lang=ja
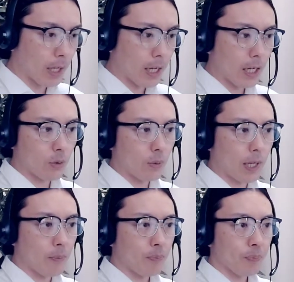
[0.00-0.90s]
あと
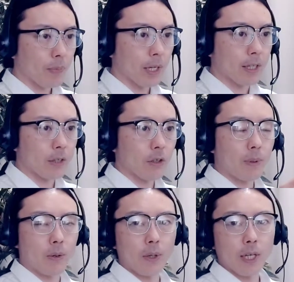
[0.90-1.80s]
はえ例え
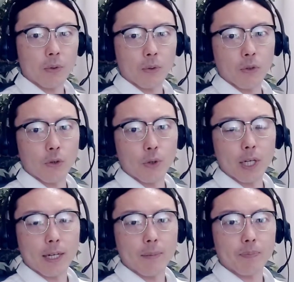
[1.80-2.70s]
ば他の子供
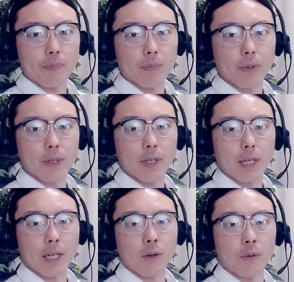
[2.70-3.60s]
が、
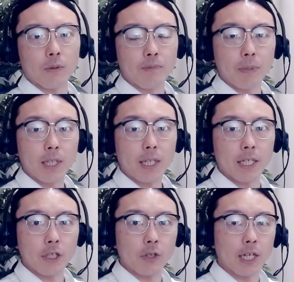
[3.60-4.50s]
えー、こうみんなで
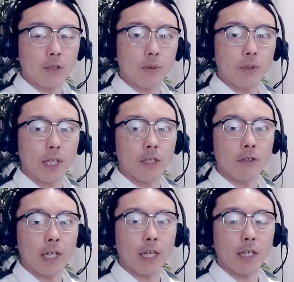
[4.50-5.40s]
一緒に遊んでいる
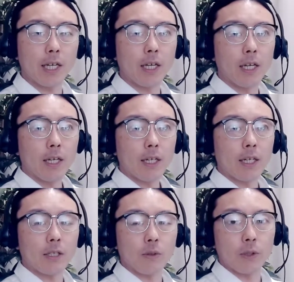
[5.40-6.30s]
中で、
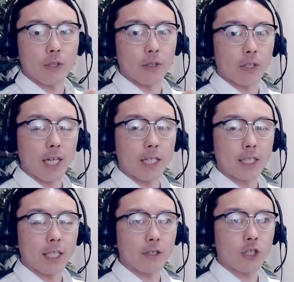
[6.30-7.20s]
えー、そういう
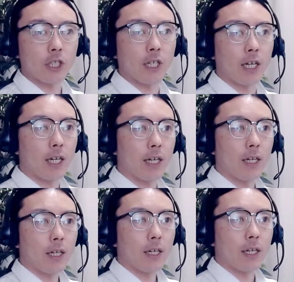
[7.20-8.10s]
エイチエスシー が、
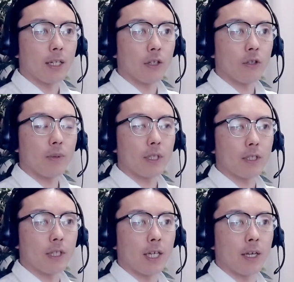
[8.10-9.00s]
えー、例えばです
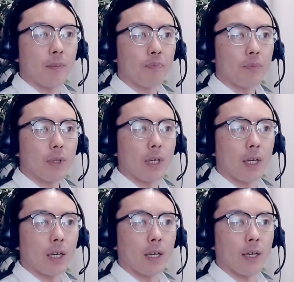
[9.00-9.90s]
ね、
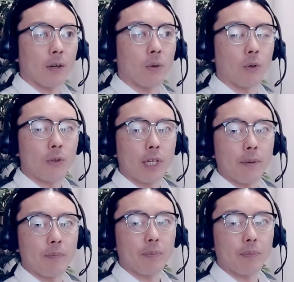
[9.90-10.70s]
えー、転んで、